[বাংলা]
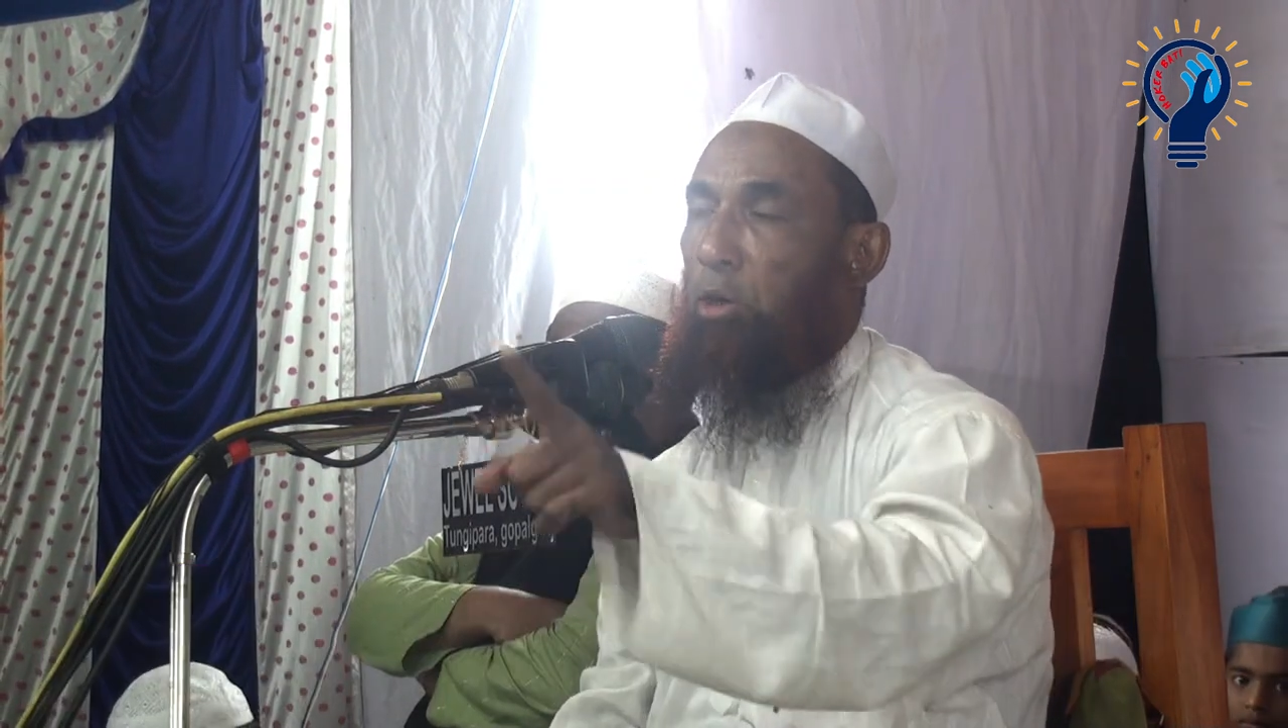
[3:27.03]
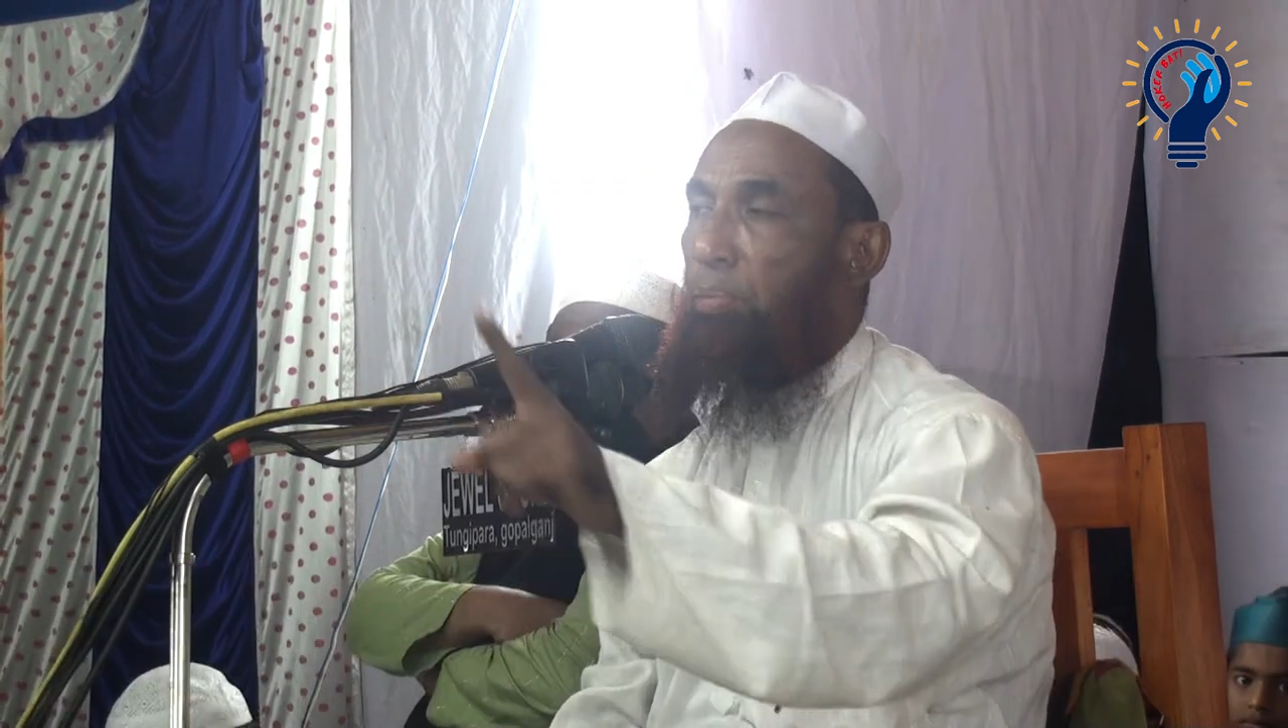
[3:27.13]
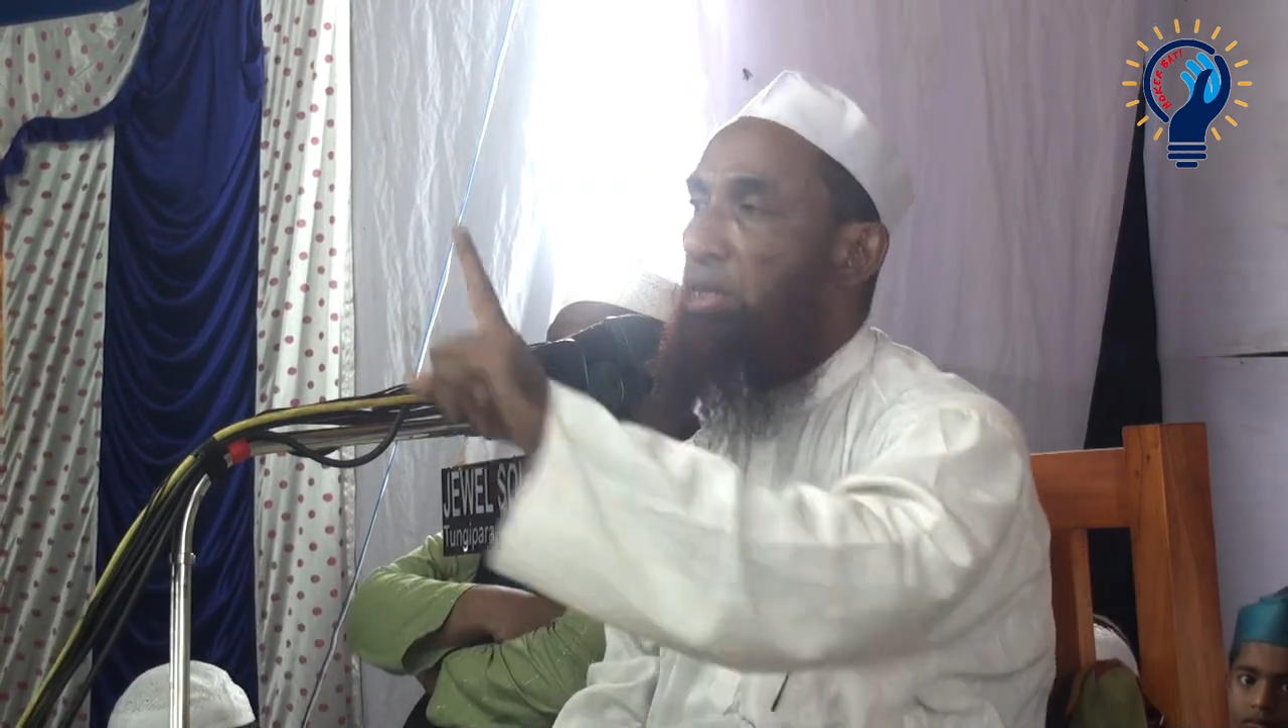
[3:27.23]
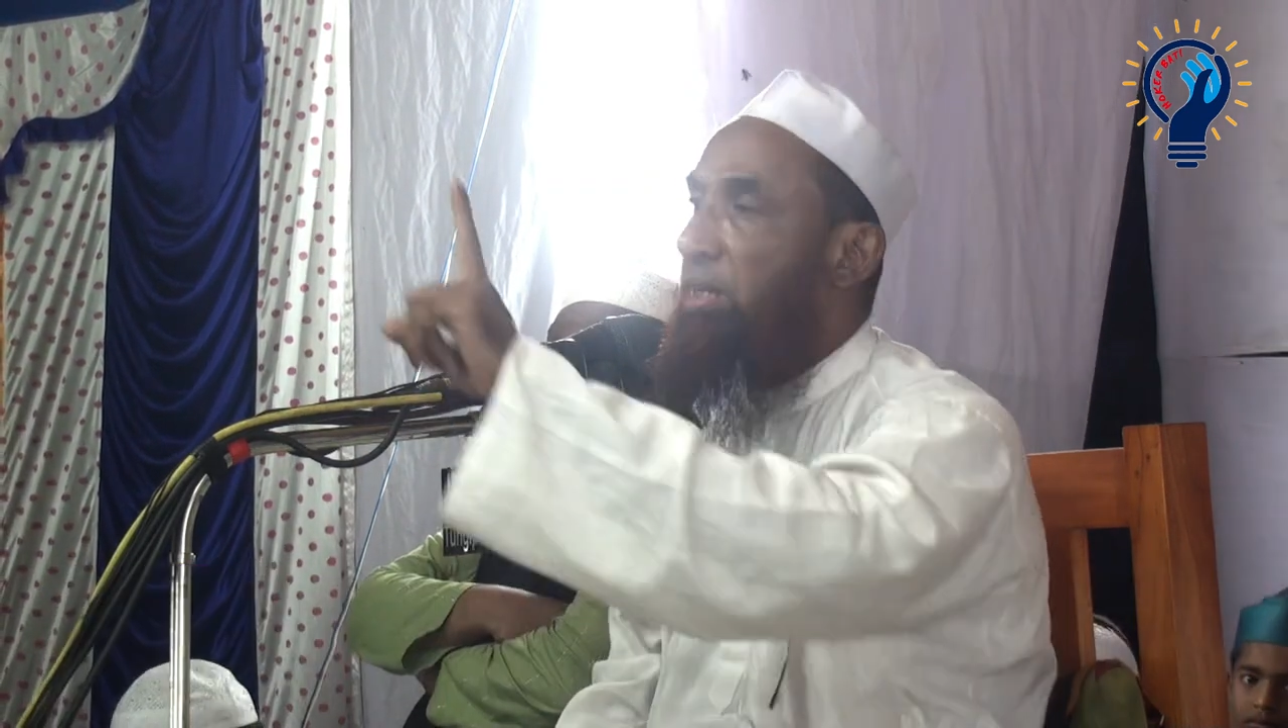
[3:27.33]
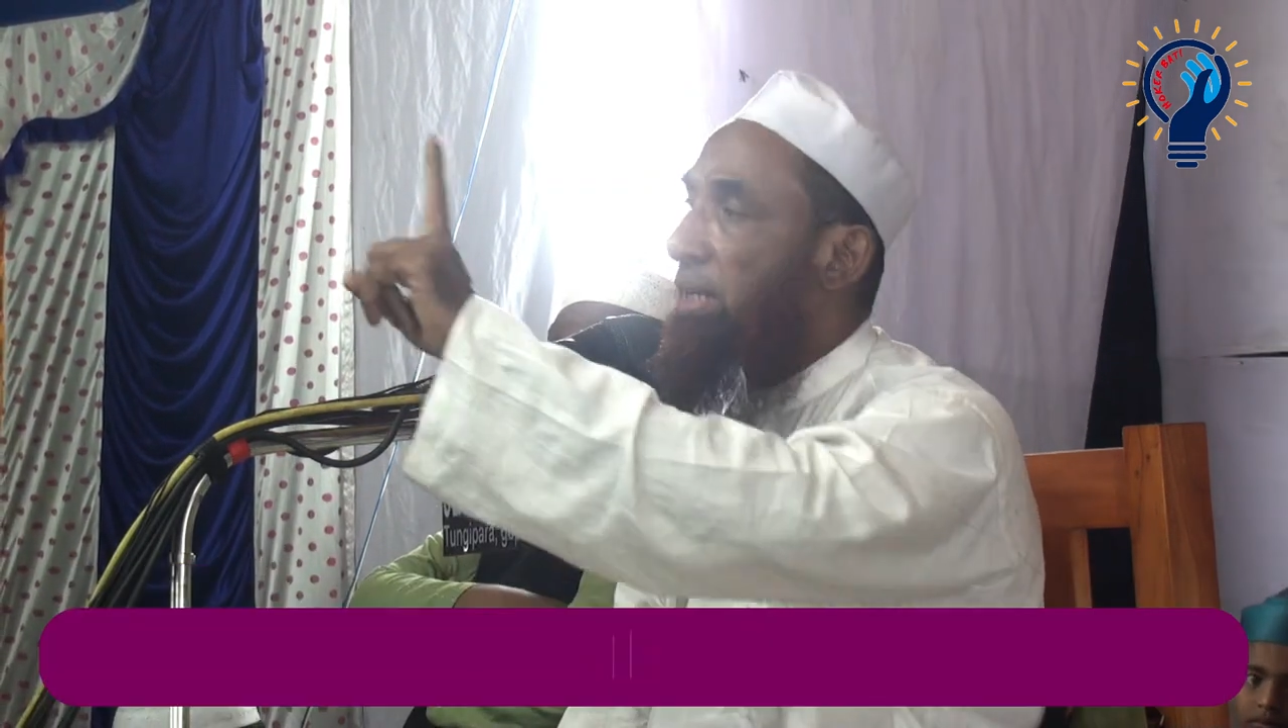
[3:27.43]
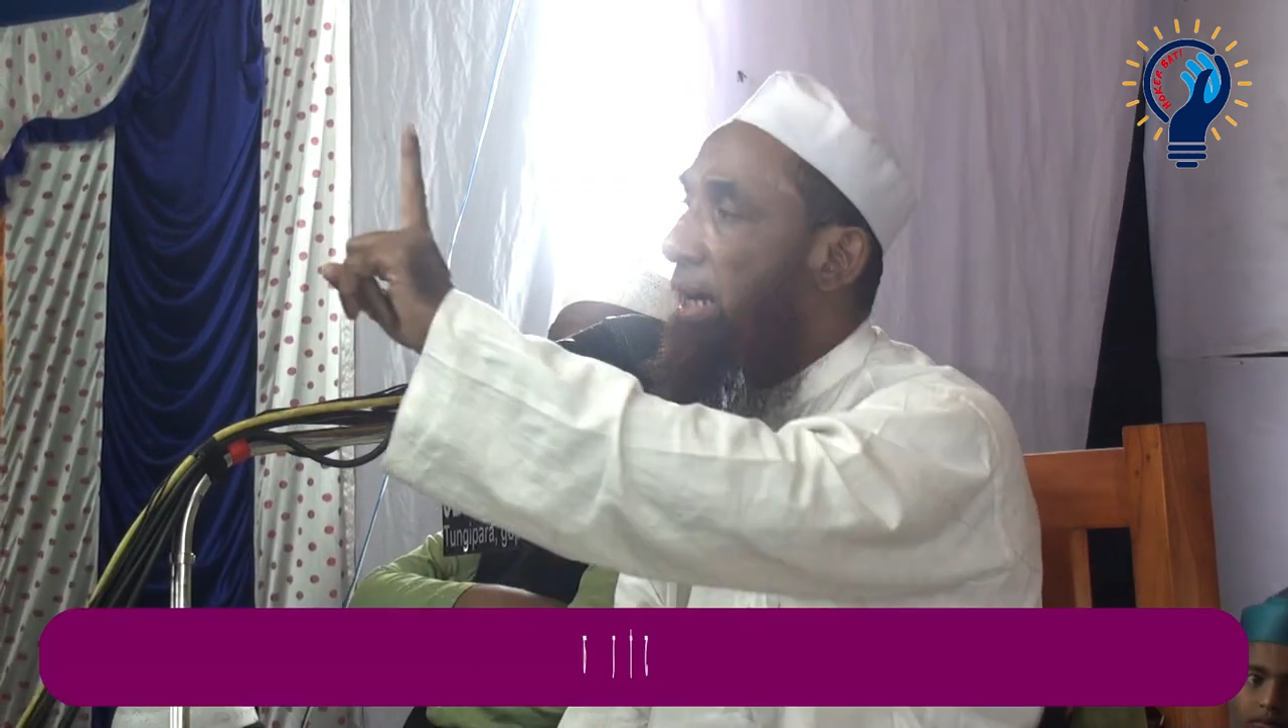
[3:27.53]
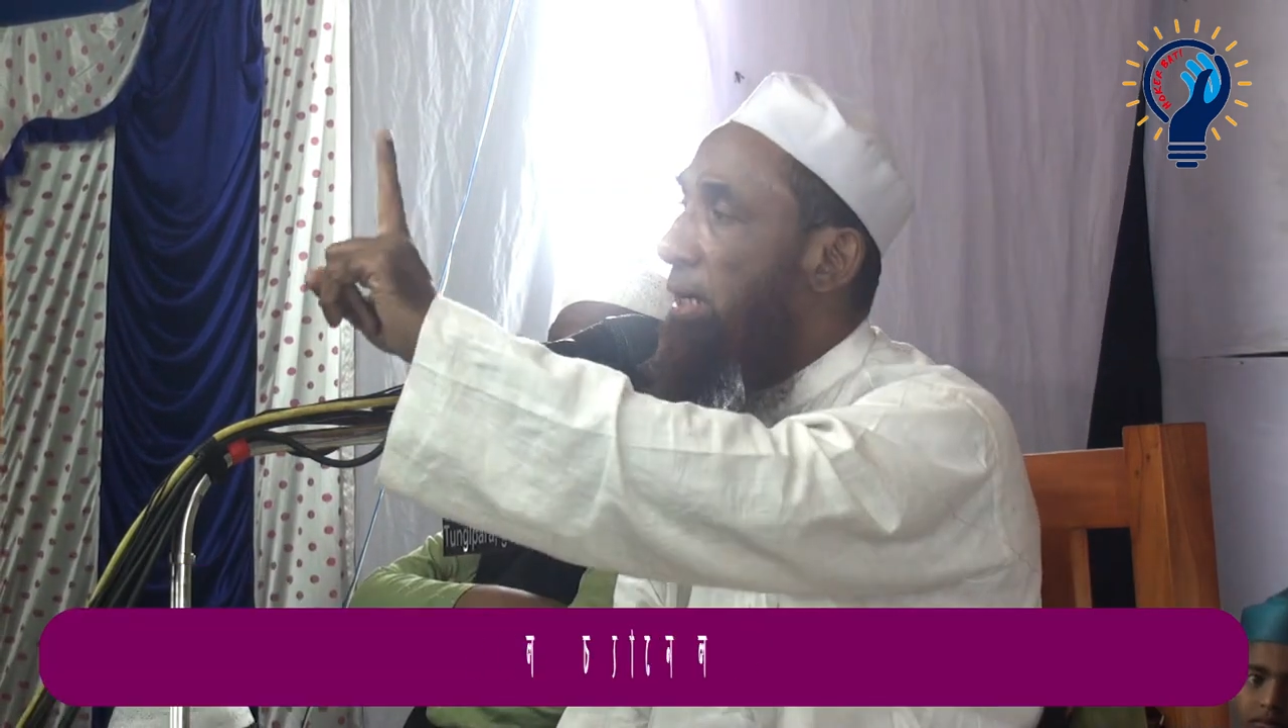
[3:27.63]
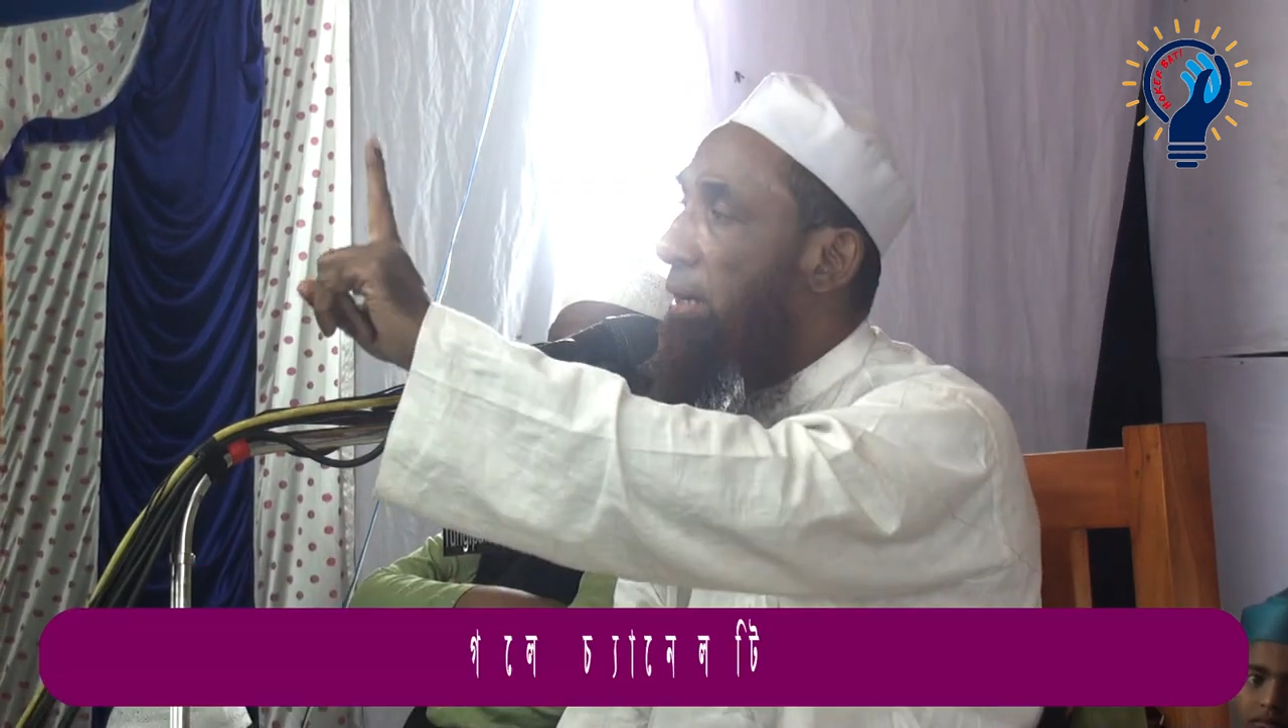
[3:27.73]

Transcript: করবি যে জায়গা